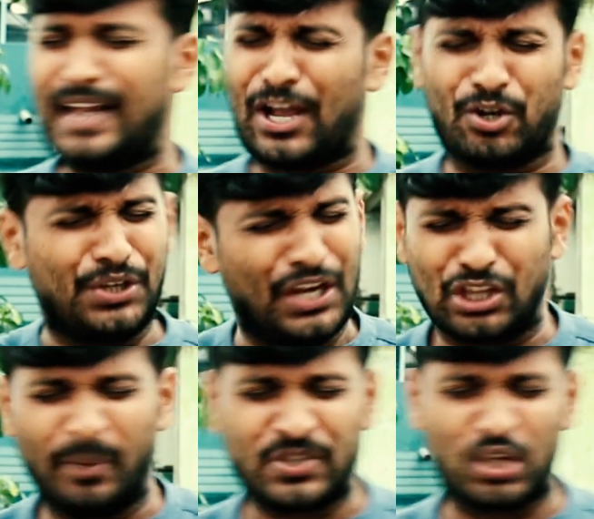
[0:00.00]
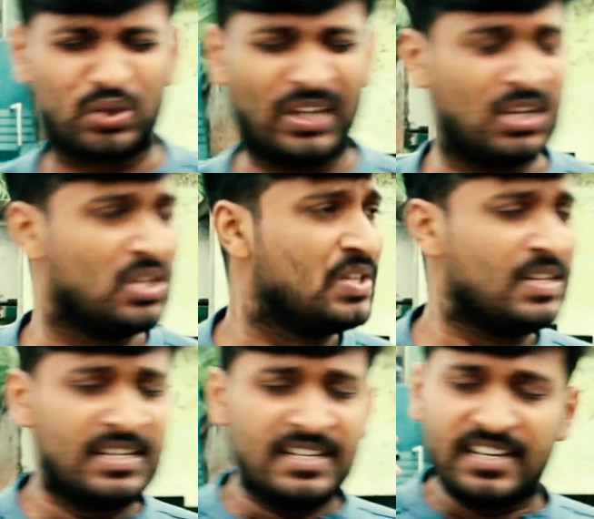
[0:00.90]
ఈ ట్రాక్లో నేను ఏదో మిస్
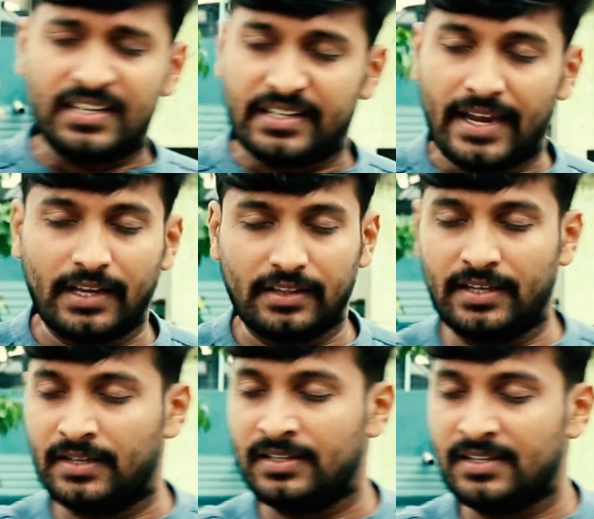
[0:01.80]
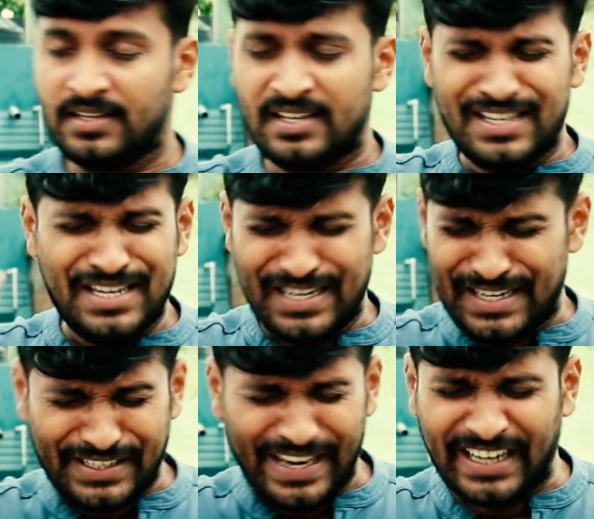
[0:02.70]
అవుతున్నాను ఏంటి
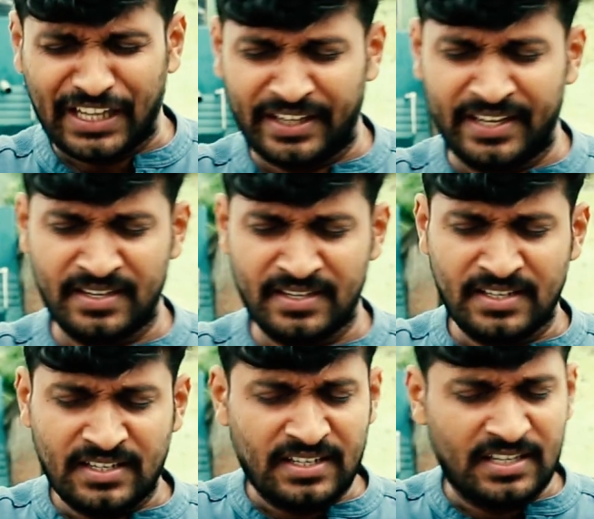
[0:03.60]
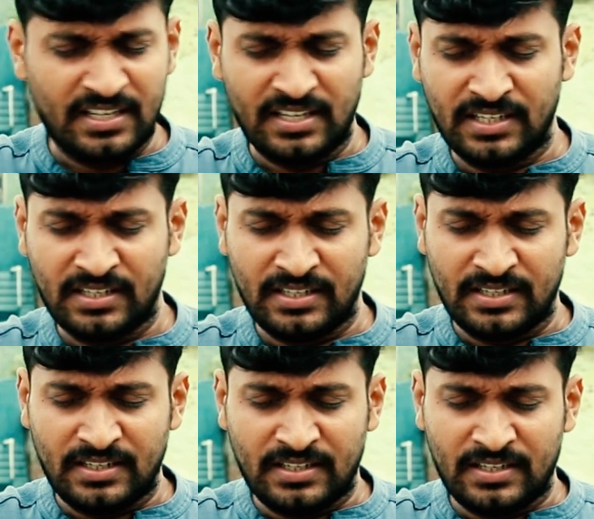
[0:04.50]
ఏంటది
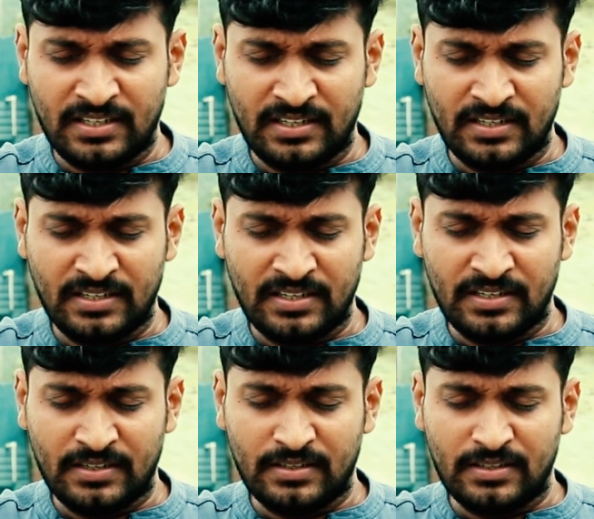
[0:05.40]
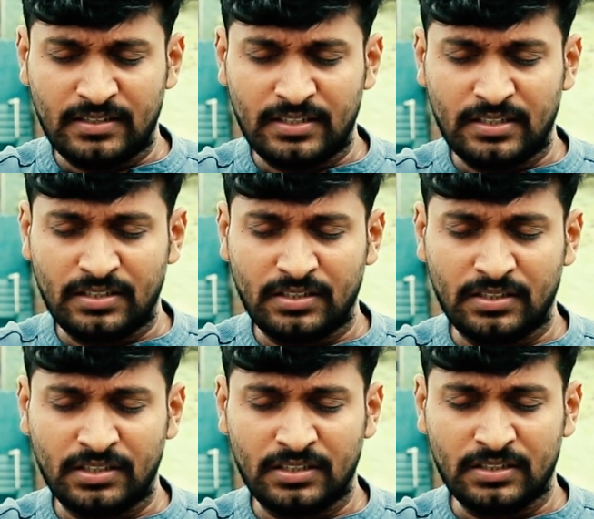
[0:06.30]
మురళీకృష్ణ
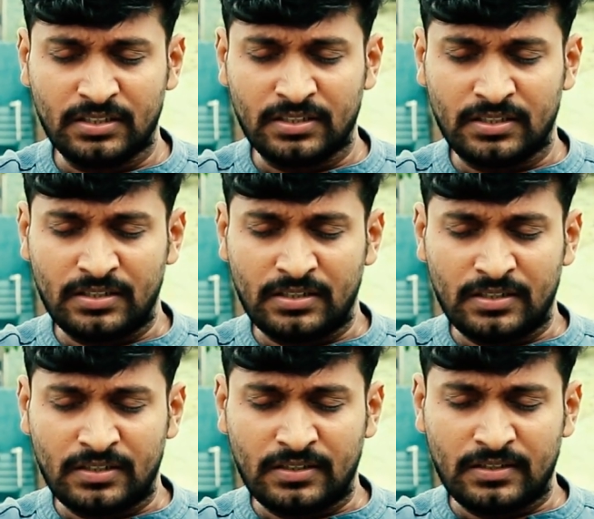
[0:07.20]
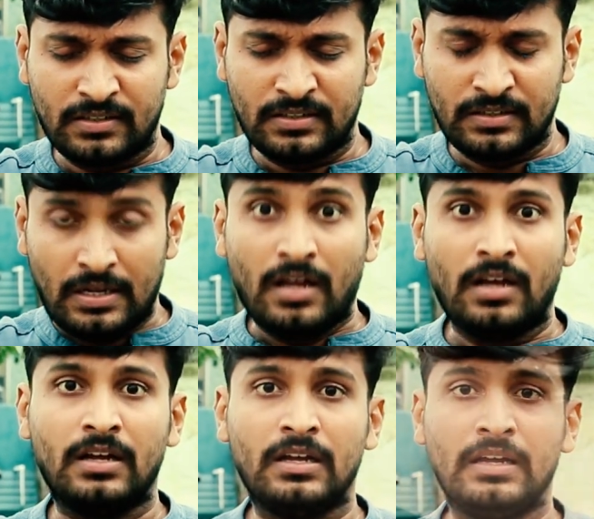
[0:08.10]
డైరెక్టర్
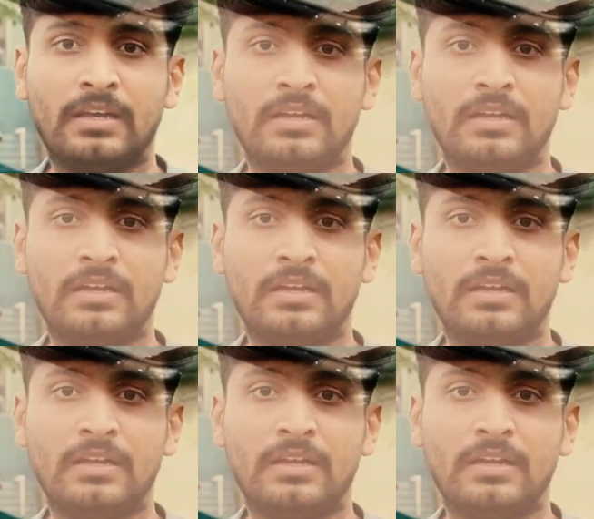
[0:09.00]
టెలికాలర్